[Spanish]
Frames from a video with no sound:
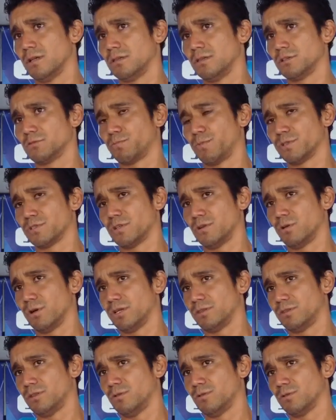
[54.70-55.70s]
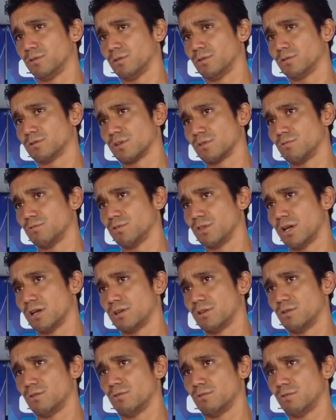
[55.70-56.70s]
Después el objetivo
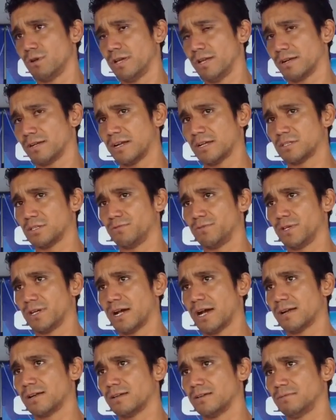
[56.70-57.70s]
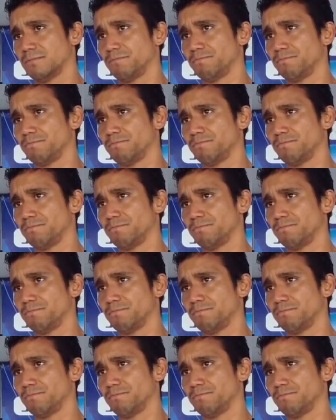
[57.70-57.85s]
secundario era clasificar.